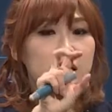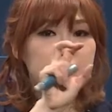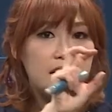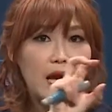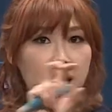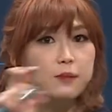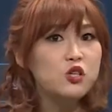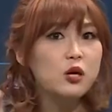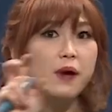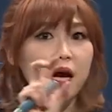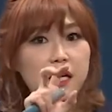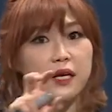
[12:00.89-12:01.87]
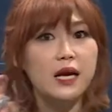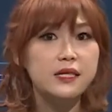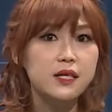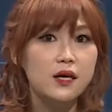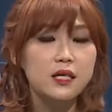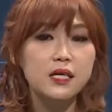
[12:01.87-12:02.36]
자 예문이 막 이렇게
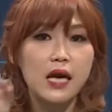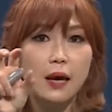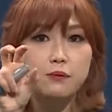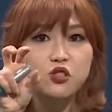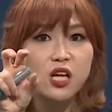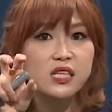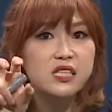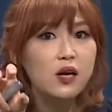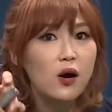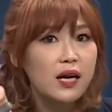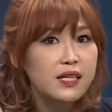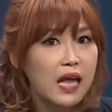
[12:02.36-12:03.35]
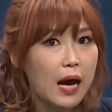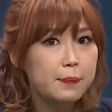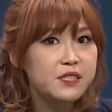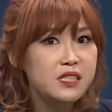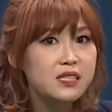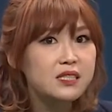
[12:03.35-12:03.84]
있어요. 그 예문에 들어간
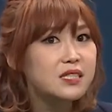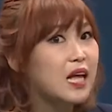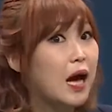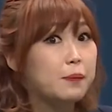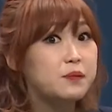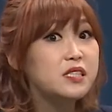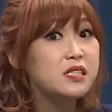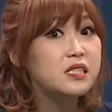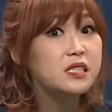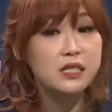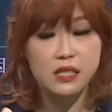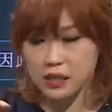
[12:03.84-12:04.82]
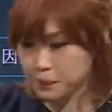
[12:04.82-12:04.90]
답은 답은 이